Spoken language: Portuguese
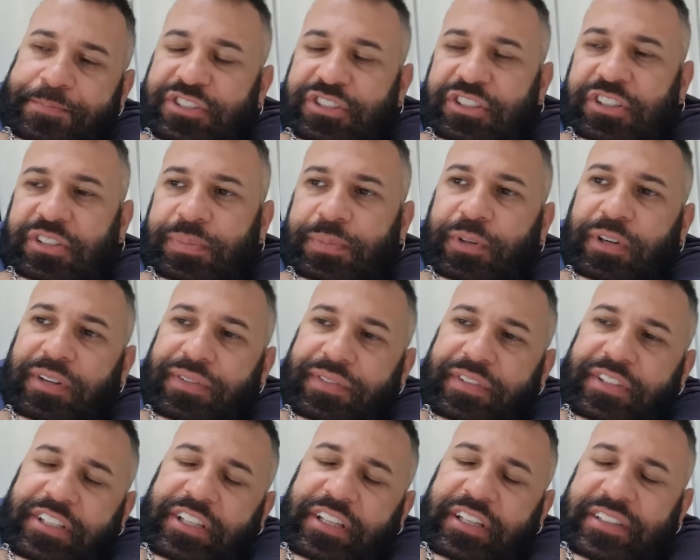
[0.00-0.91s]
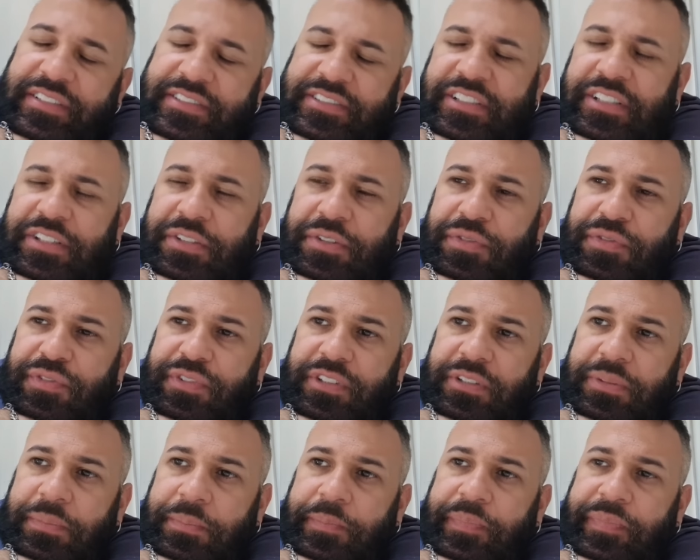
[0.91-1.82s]
A gente morava aqui em
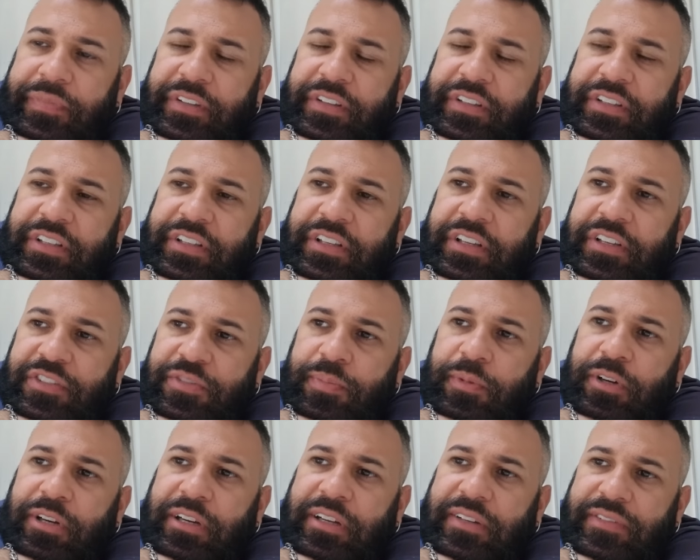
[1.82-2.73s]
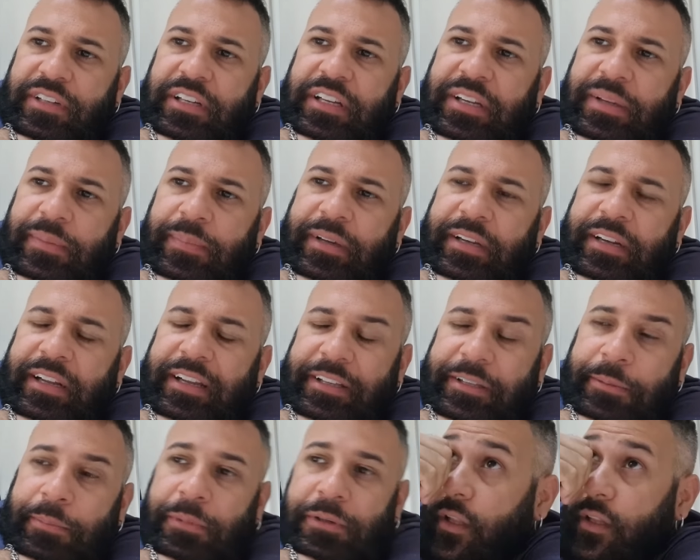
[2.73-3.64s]
Recife e eles moravam lá na
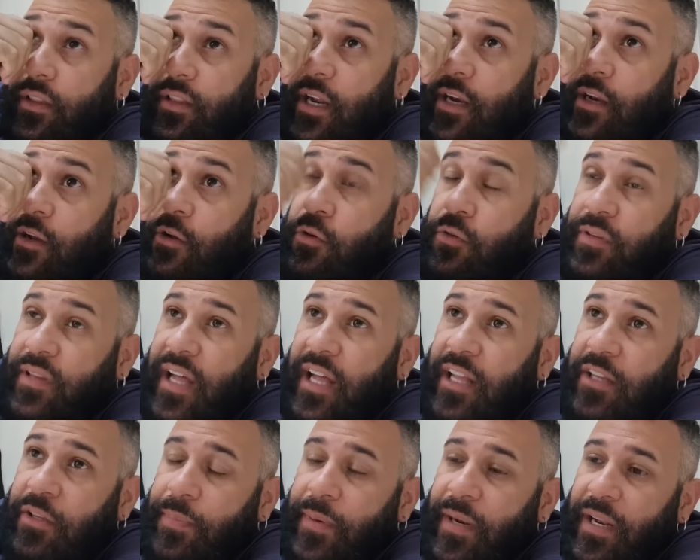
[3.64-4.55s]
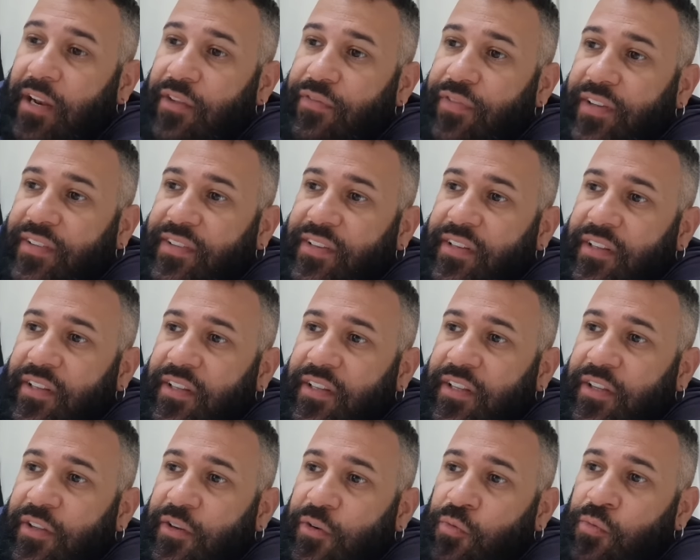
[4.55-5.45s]
Paraíba. Entraram em contato para ela
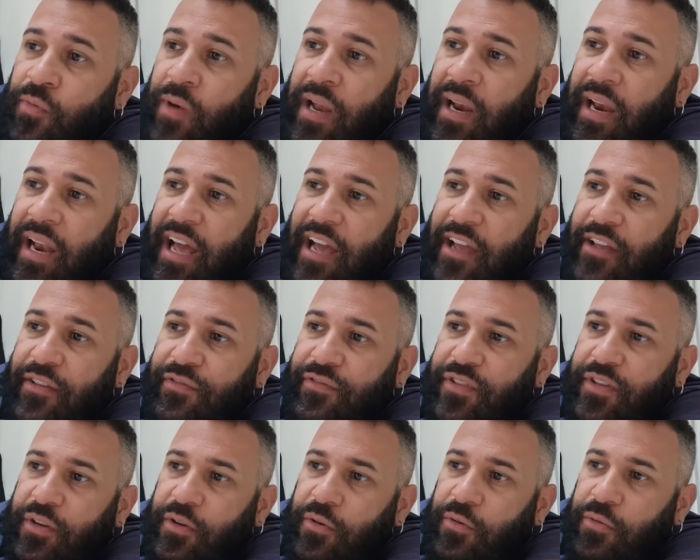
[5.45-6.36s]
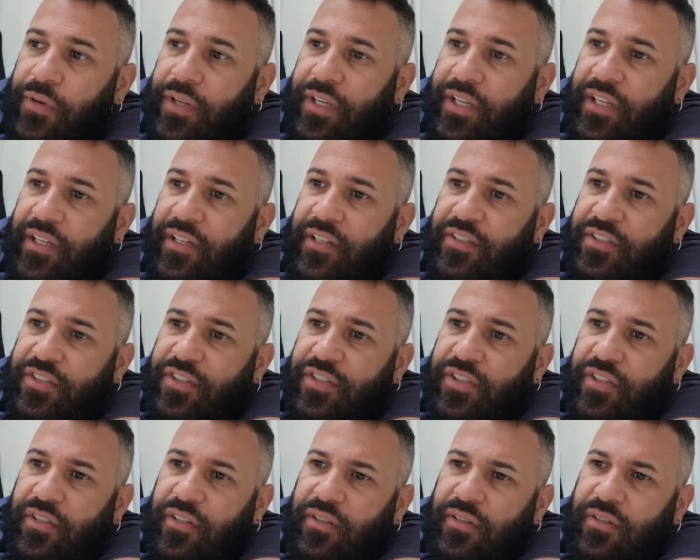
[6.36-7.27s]
fazer uma live com
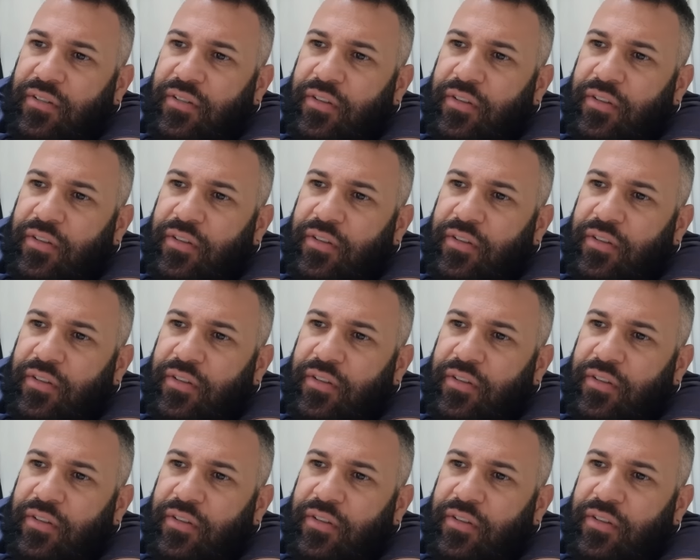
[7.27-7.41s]
eles.